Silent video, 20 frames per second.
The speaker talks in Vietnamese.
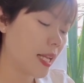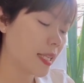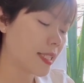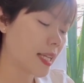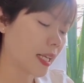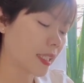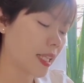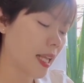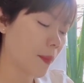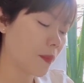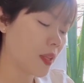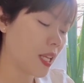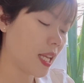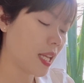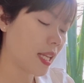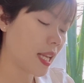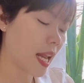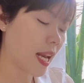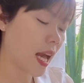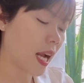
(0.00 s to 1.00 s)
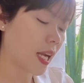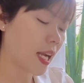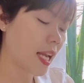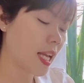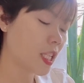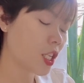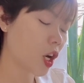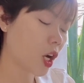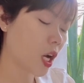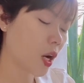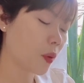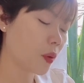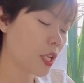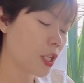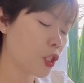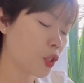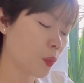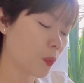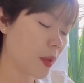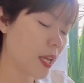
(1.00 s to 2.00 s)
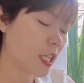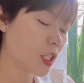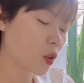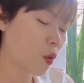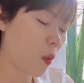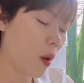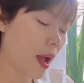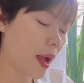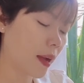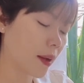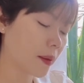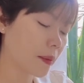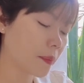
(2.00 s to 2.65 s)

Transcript: chẳng thèm nhìn đã đăng ký cho cậu đi chụp x-quang.